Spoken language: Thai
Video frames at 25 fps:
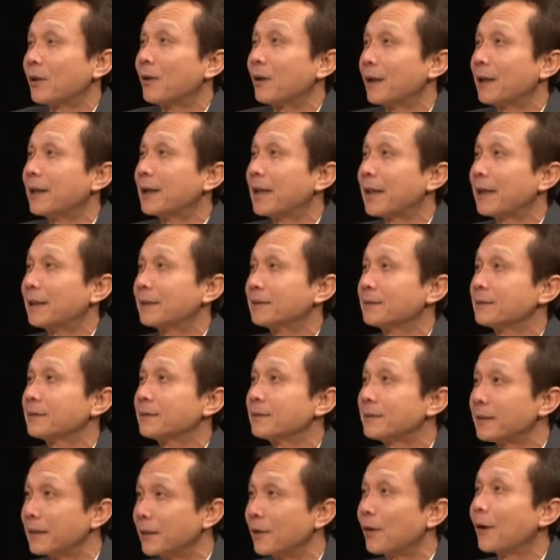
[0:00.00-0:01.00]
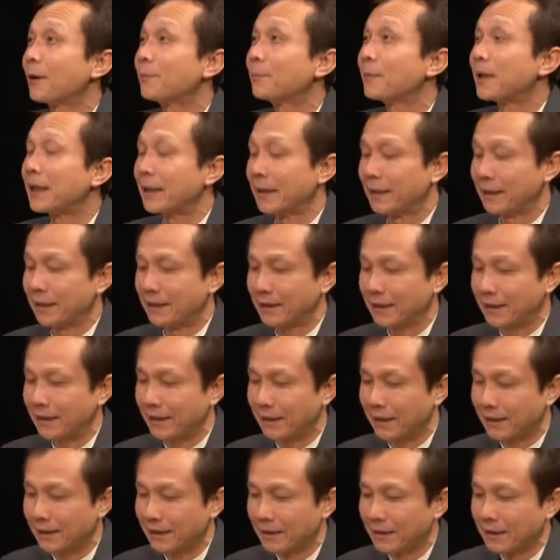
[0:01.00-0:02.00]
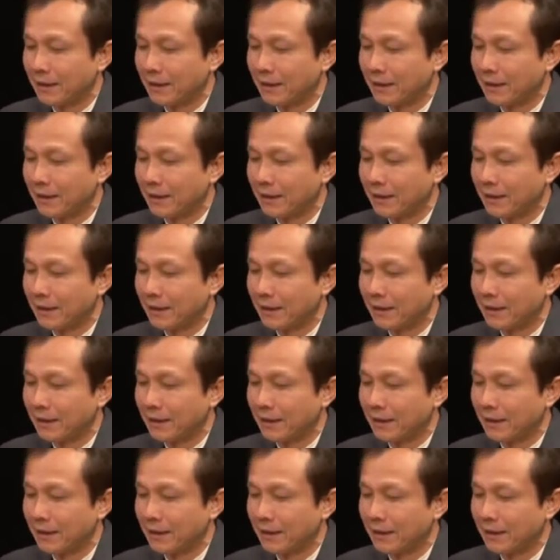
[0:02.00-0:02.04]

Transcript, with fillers: ของคณะ 400 ปีนะฮะ